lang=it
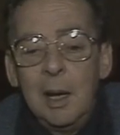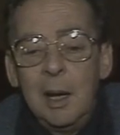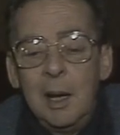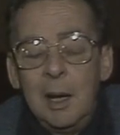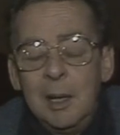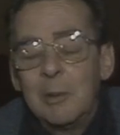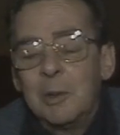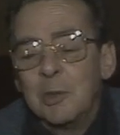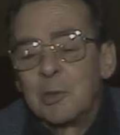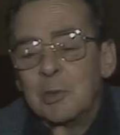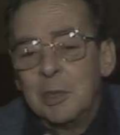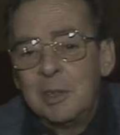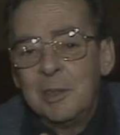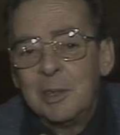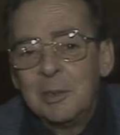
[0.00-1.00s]
Allora, quando
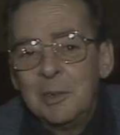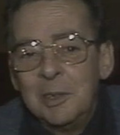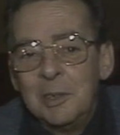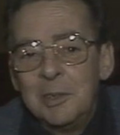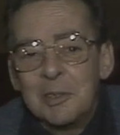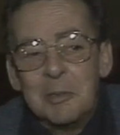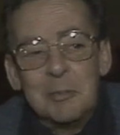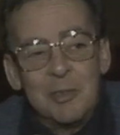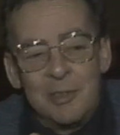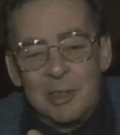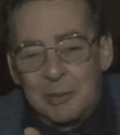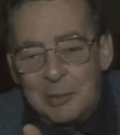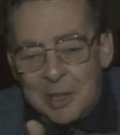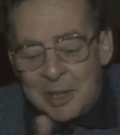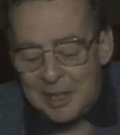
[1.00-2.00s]
sono arrivato io si è
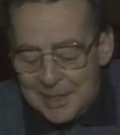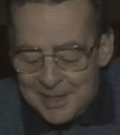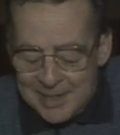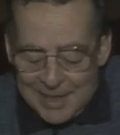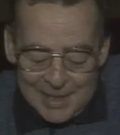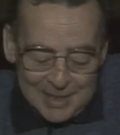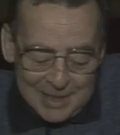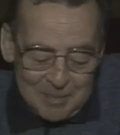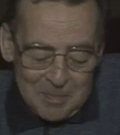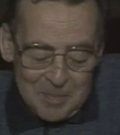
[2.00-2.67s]
fatto una gran risata,